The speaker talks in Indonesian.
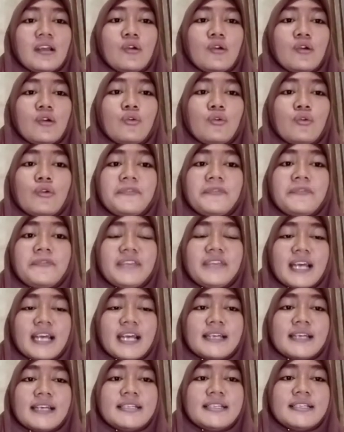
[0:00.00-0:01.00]
huruf ya
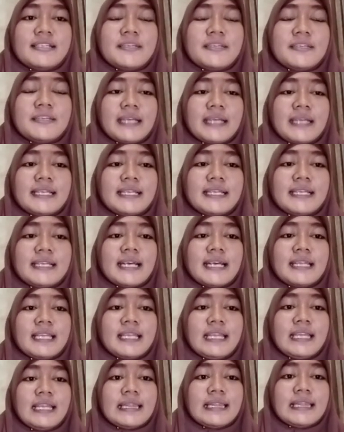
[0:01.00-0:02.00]
yang di depan
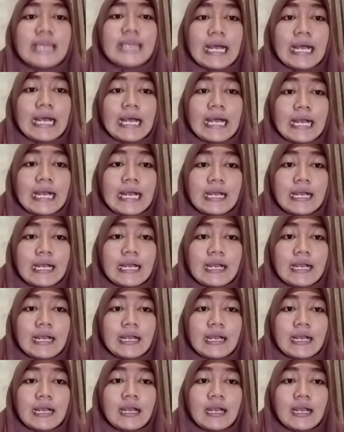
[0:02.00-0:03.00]
diganti tak
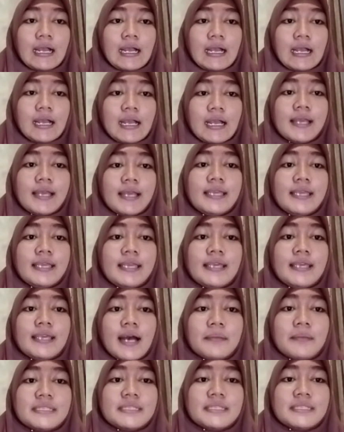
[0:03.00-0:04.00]

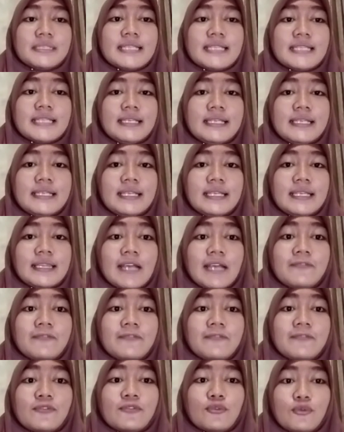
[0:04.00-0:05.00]
Hia menjadi
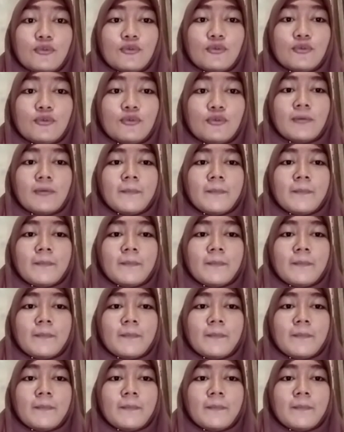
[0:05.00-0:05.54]
taf'ulu.